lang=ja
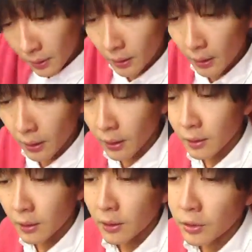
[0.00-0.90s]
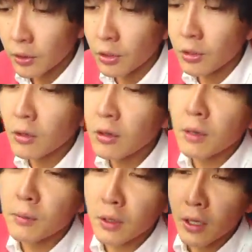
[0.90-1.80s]
今日
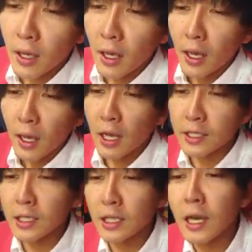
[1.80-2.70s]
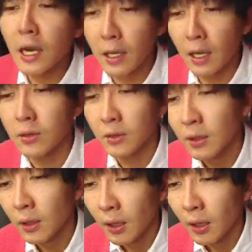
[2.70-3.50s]
も、走りながらやるの。